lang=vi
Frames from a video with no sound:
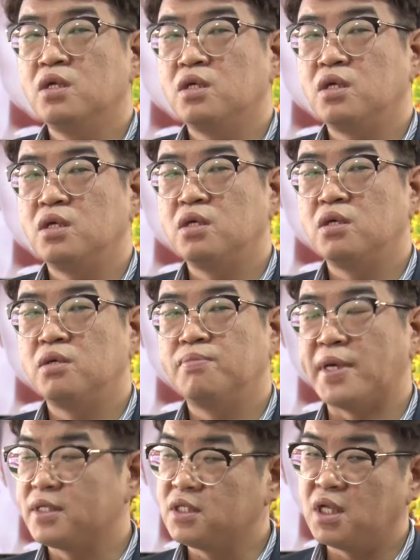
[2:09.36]
nhất là ừ,
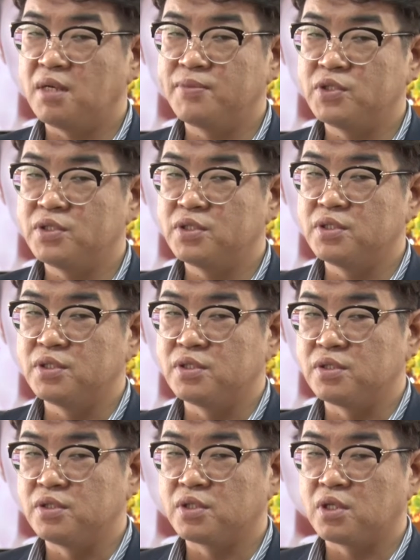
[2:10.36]
thị trường Việt Nam là một thị
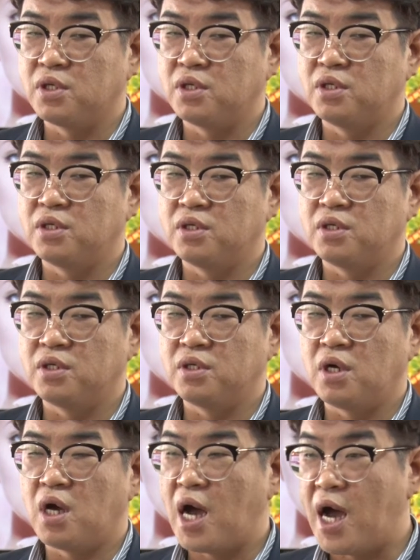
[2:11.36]
trường mở, rất
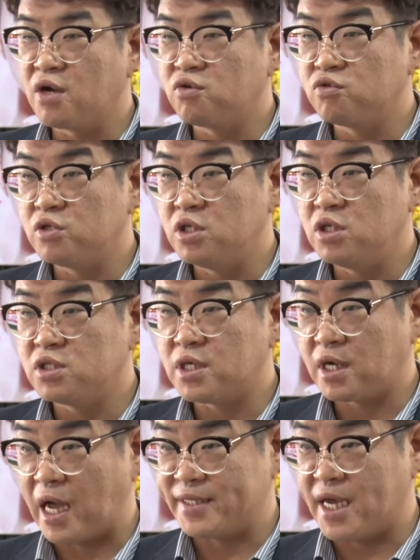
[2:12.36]
là tiềm năng và cái
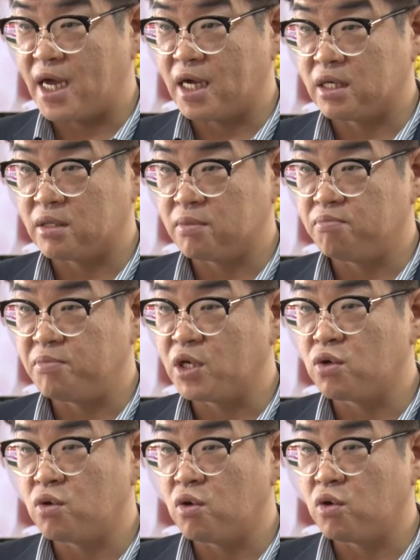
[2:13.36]
thứ hai là
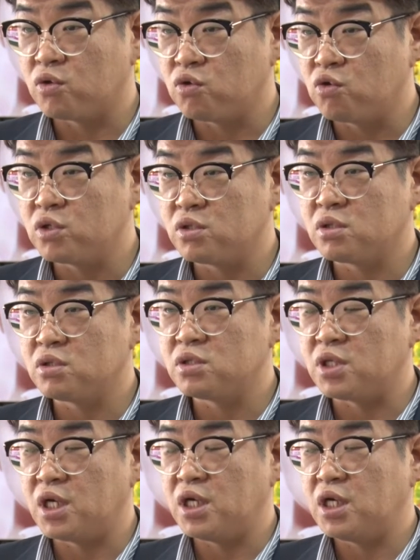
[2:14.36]
Việt Nam với văn hóa
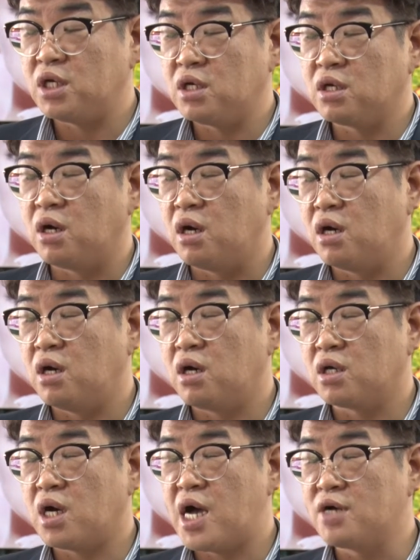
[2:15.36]
Việt Nam với văn hóa Hàn
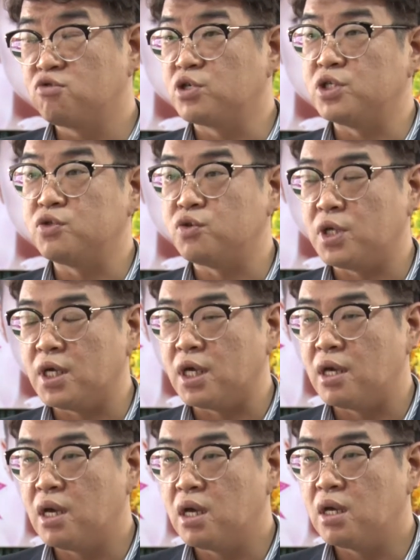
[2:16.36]
Quốc rất là gần gũi với
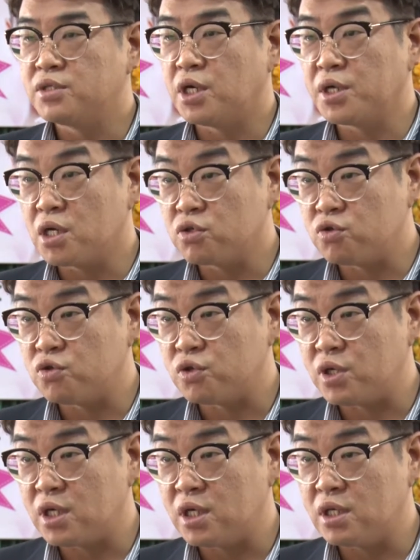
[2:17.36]
nhau. Khi người dân
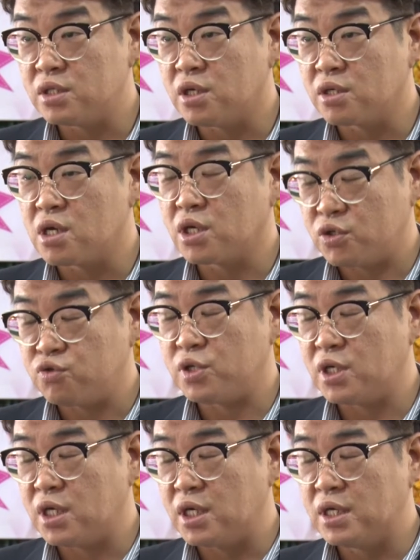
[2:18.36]
Việt Nam xem phim
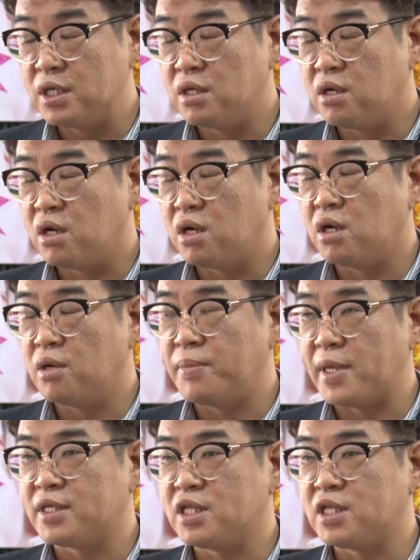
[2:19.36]
và đọc sách báo